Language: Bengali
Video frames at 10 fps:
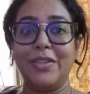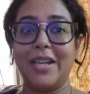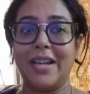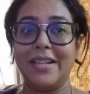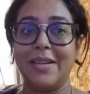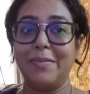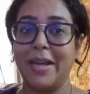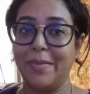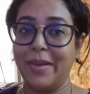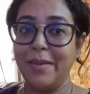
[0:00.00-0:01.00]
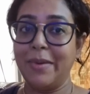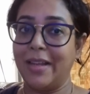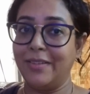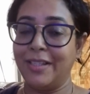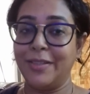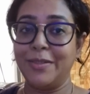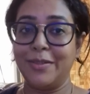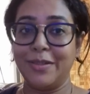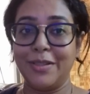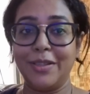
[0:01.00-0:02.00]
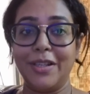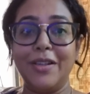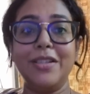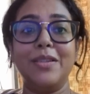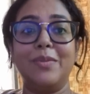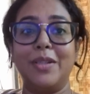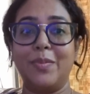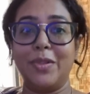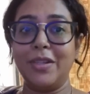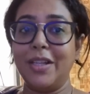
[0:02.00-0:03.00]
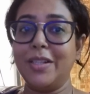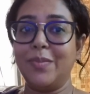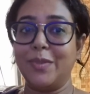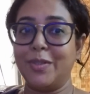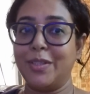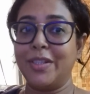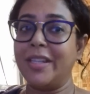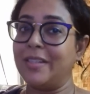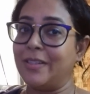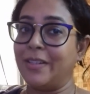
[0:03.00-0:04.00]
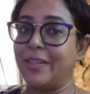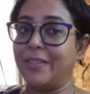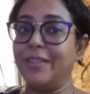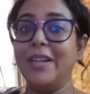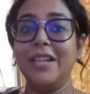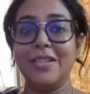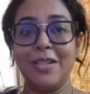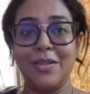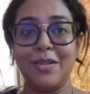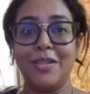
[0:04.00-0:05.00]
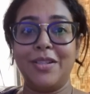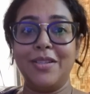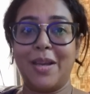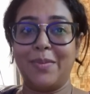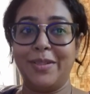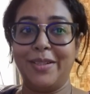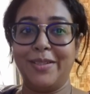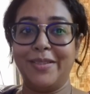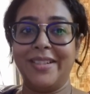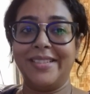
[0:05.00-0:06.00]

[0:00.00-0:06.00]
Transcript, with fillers: টাটা বাই বাই ভালো থেকো সুস্থ থেকো জীবনের প্রত্যেকটা মুহূর্তকে এনজয় করো সিচুয়েশন যেমনই হোক